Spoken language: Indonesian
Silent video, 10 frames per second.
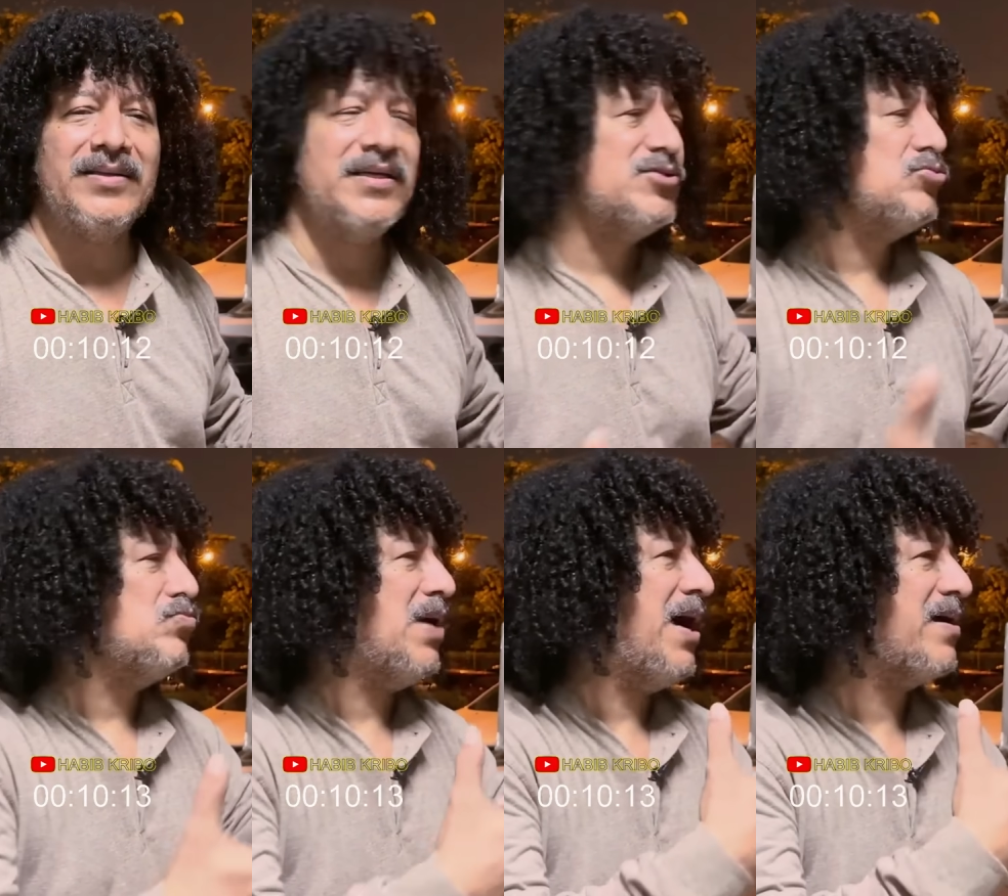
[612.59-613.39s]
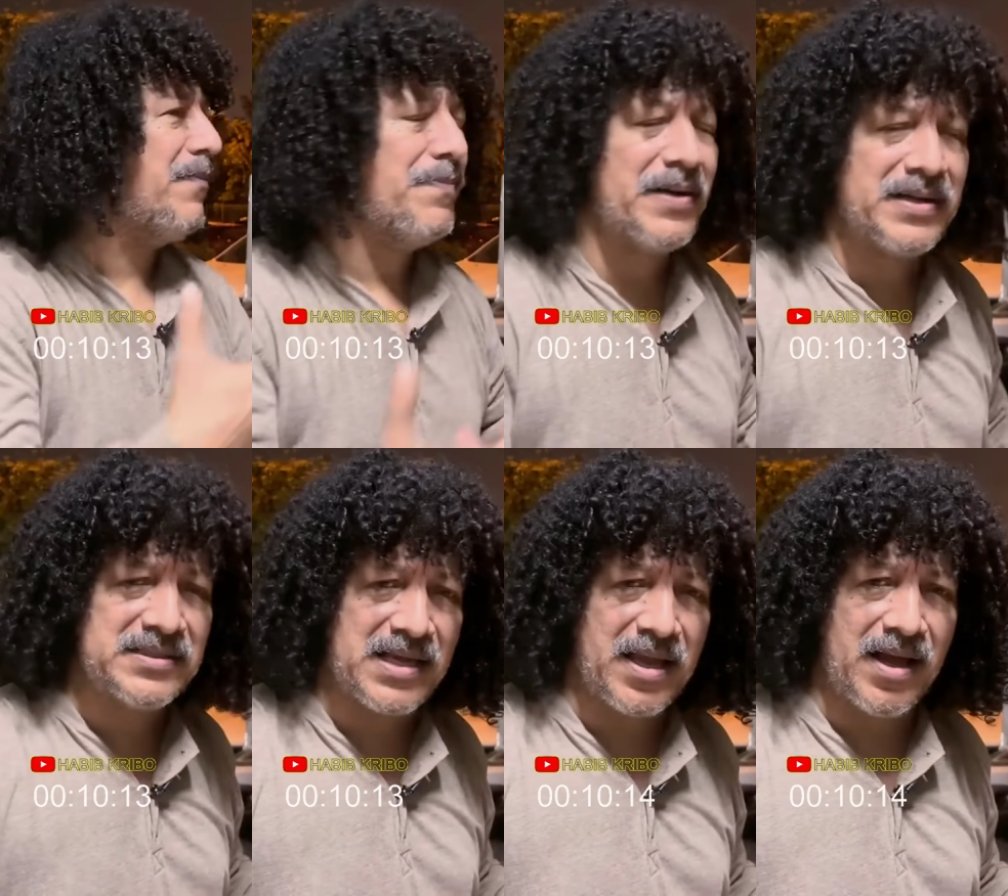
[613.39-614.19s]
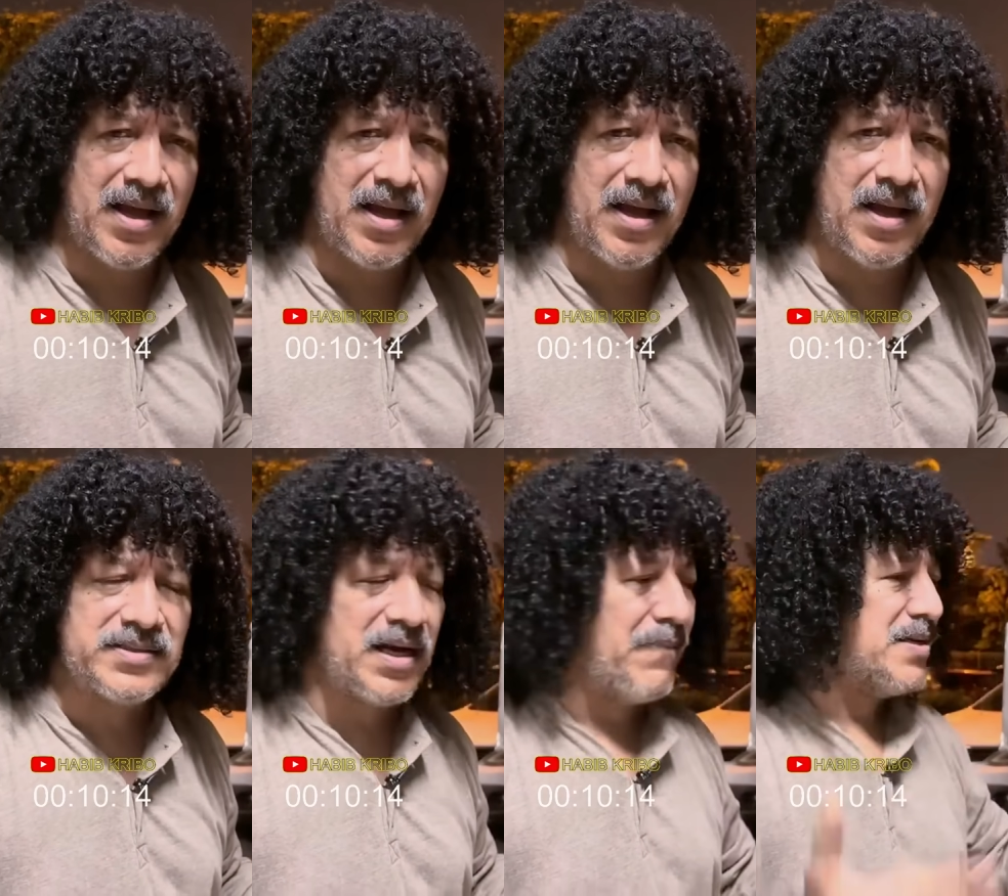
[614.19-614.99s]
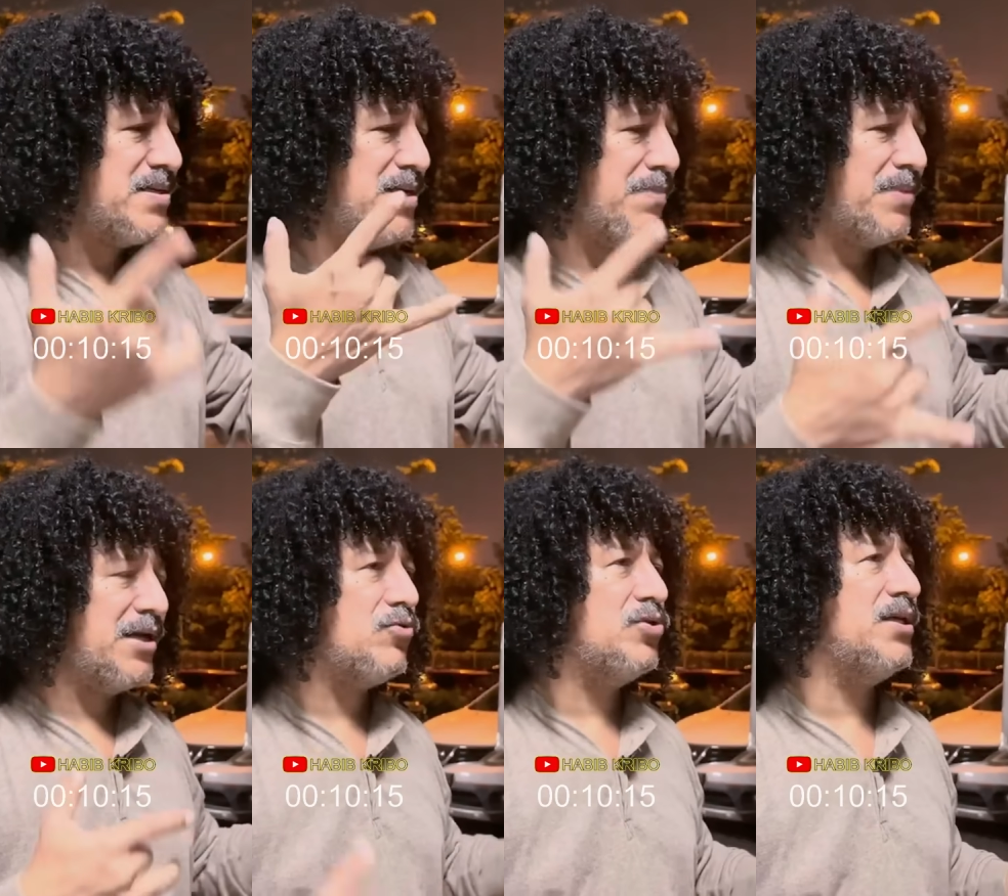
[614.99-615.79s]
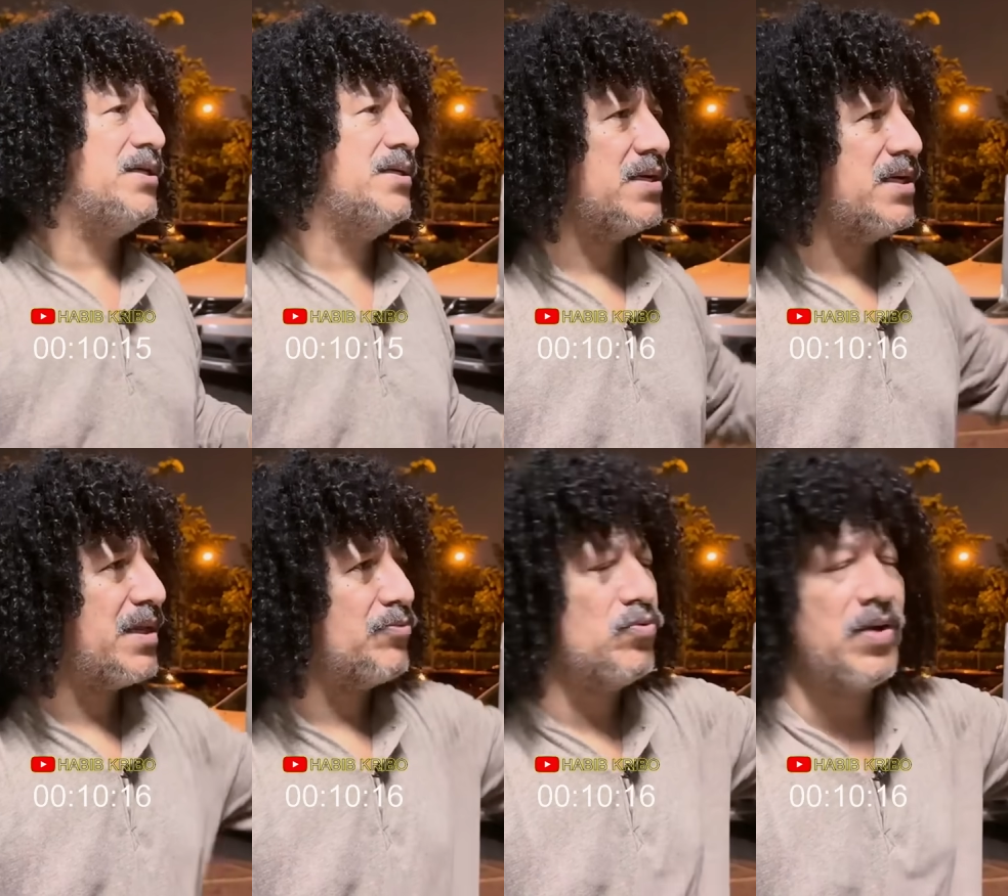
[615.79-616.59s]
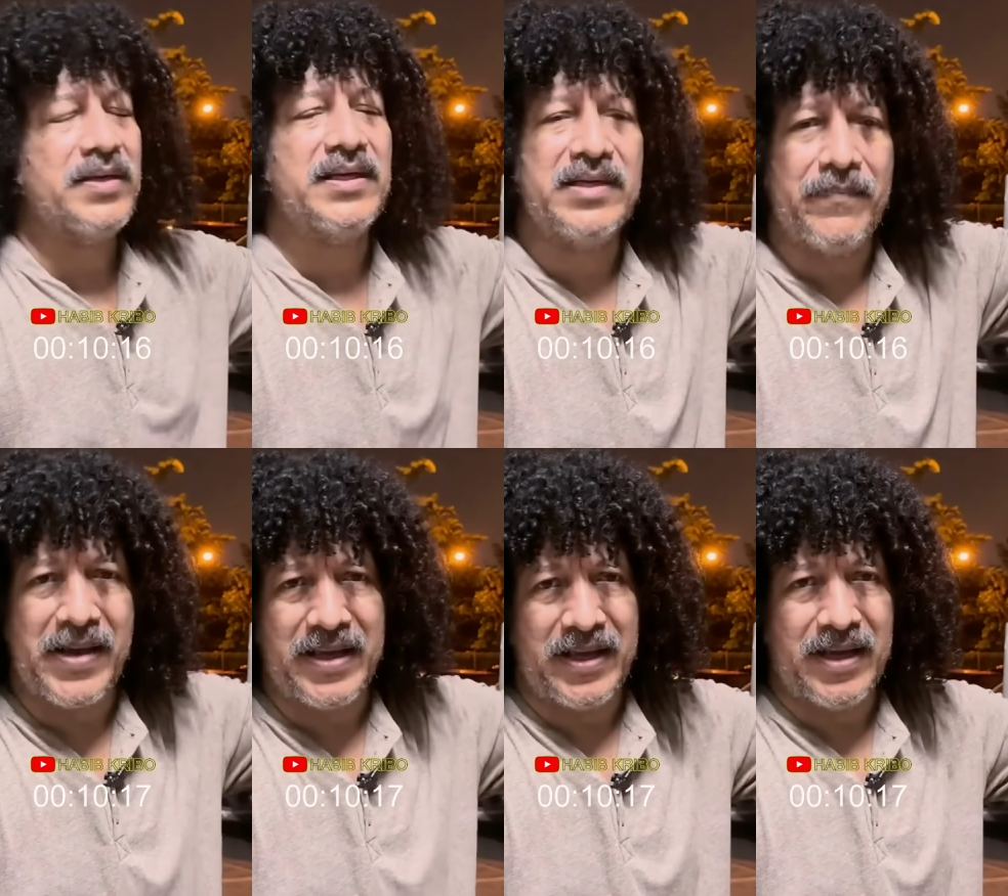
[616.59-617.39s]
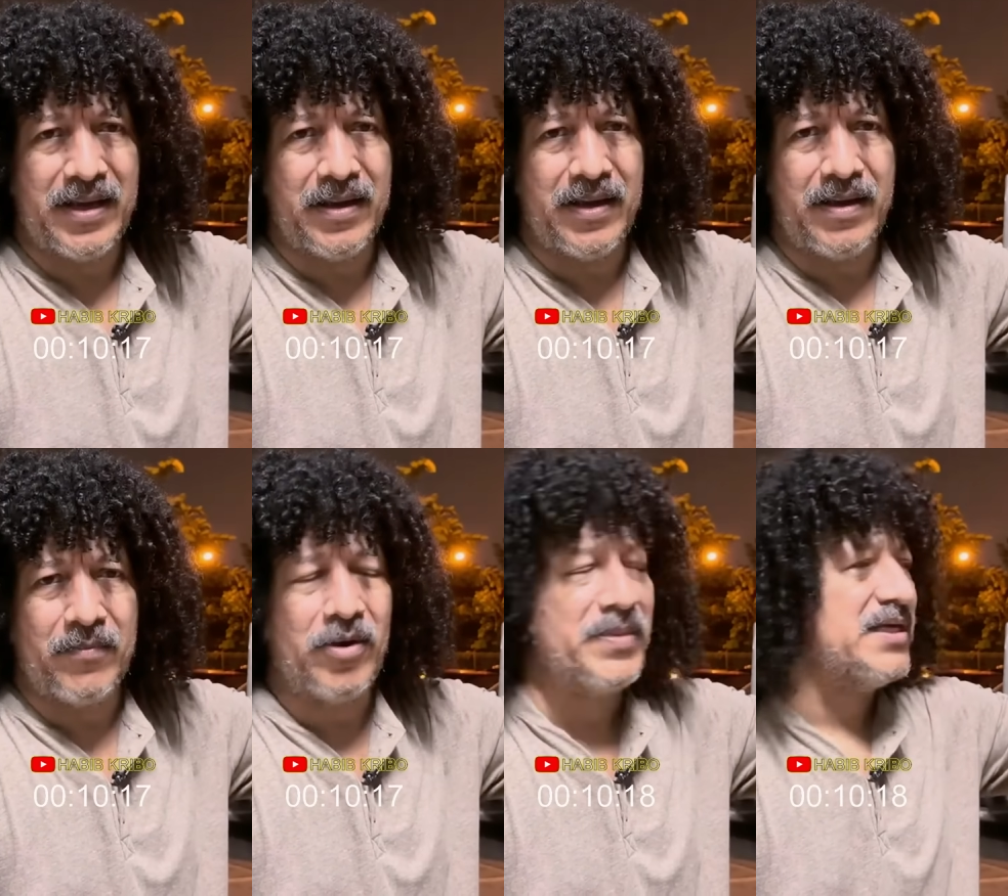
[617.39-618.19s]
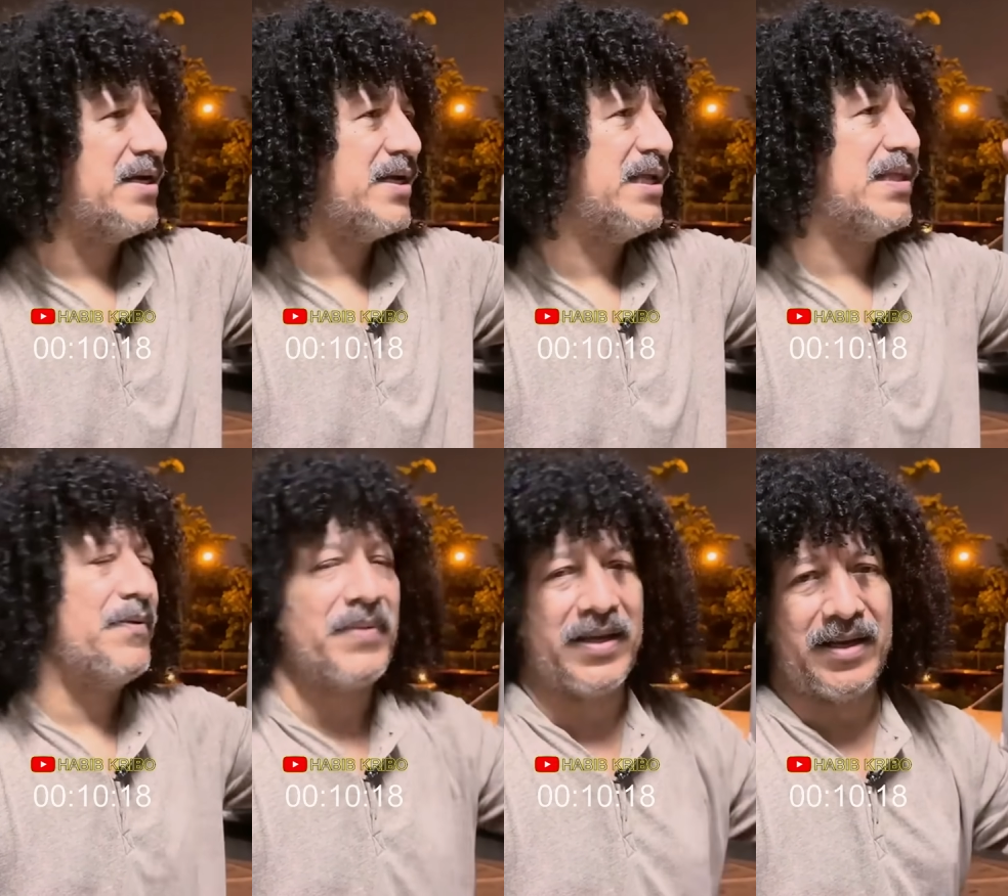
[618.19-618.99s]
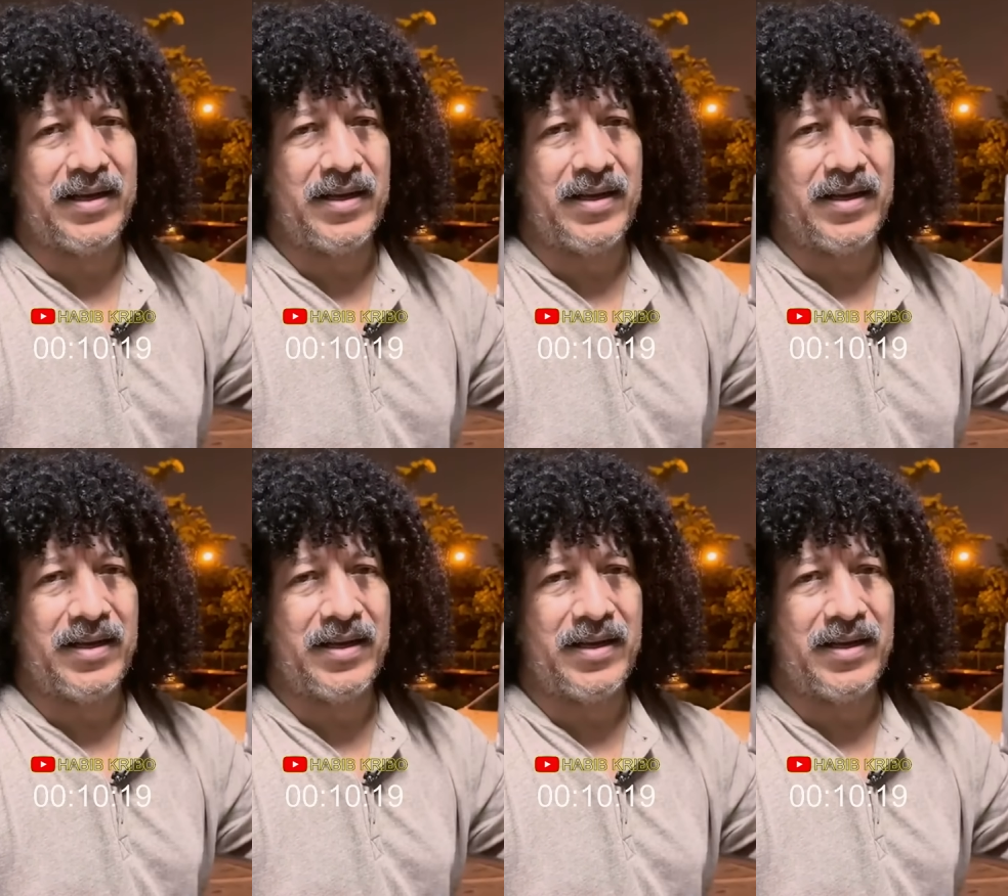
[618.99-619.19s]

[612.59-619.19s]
Jadi semua agama bagi saya, selama dia mengikuti kitab Tuhan, ya dia baik. Oh, masih ada kitab yang baik.